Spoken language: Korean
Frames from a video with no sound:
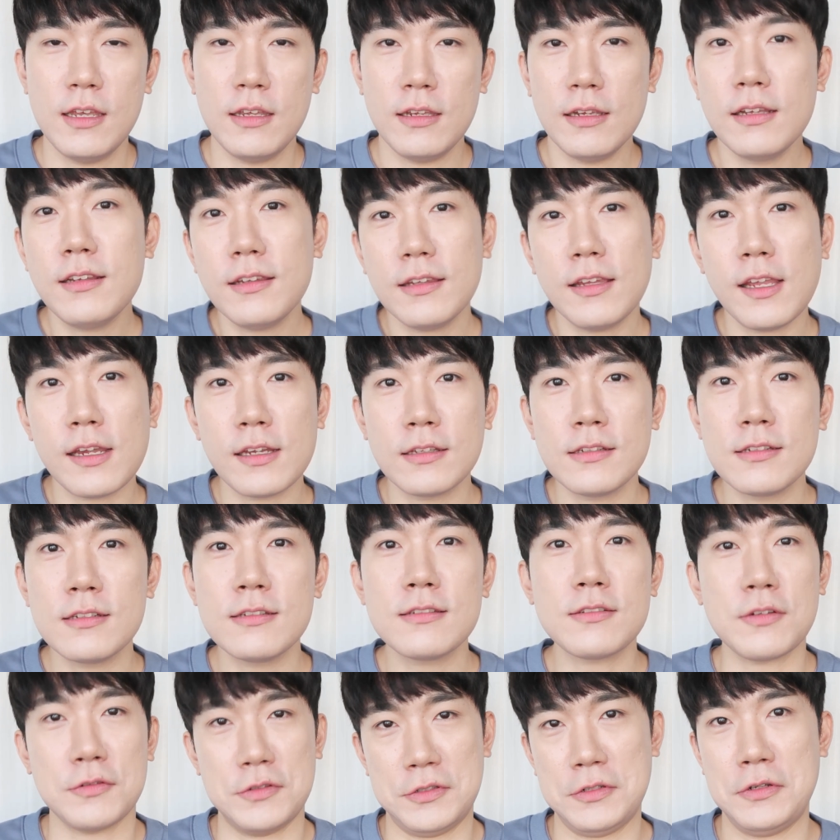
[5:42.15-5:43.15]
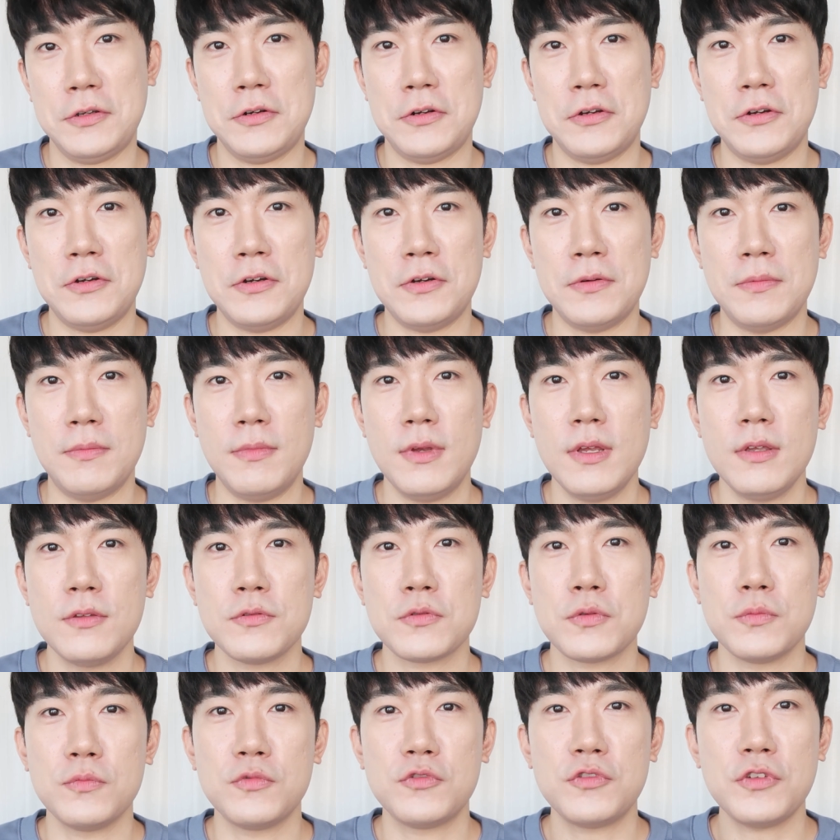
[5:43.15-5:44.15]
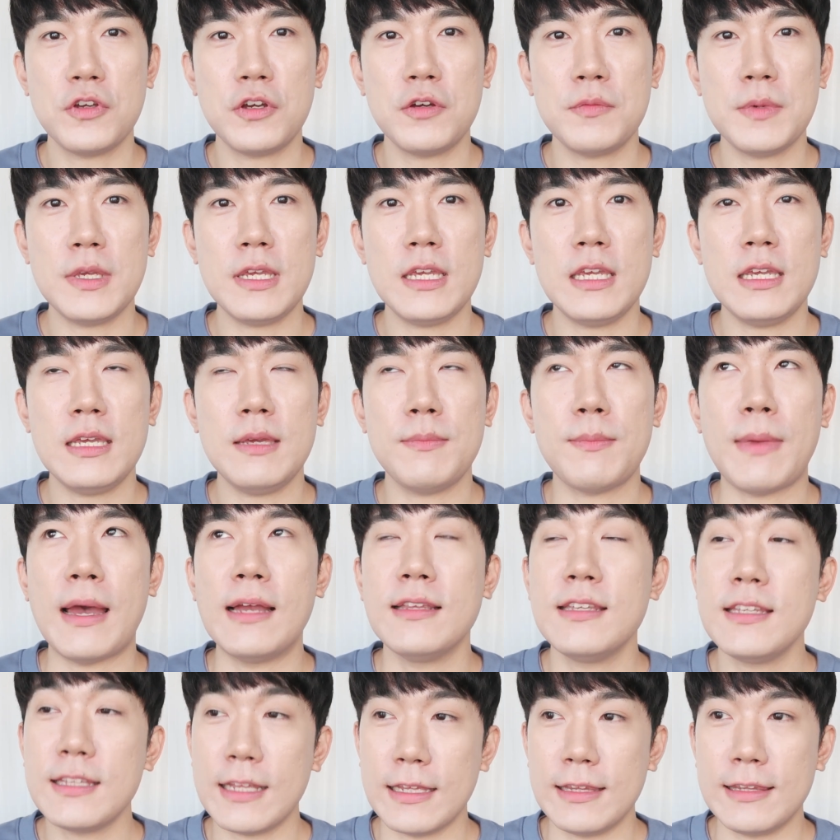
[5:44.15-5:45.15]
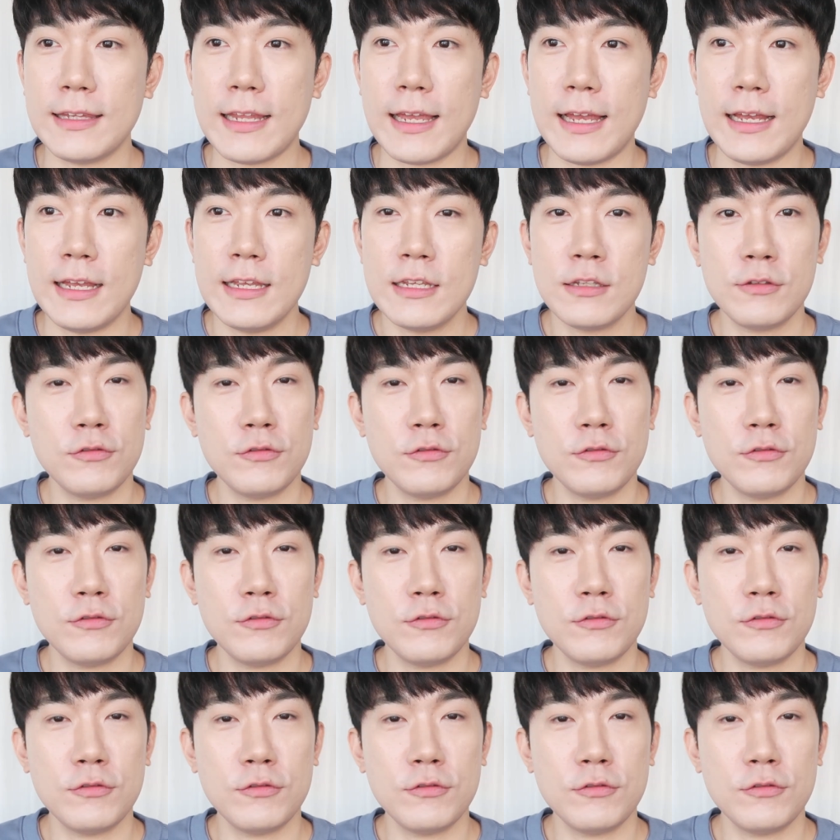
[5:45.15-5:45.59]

일단은 저처럼 좀 수염이 많 많이 난다